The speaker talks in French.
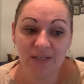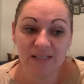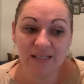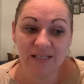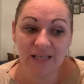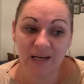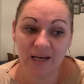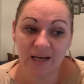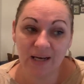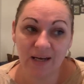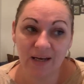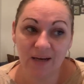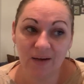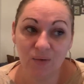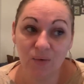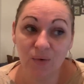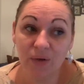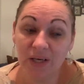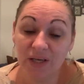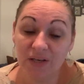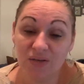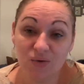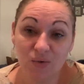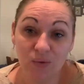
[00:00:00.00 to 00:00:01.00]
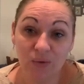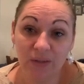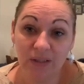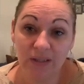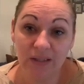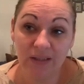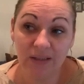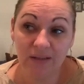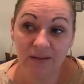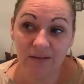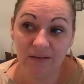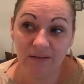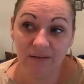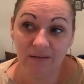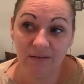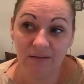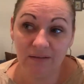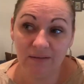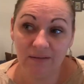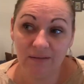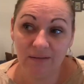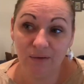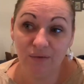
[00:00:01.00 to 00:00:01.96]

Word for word: ça a occasionné euh,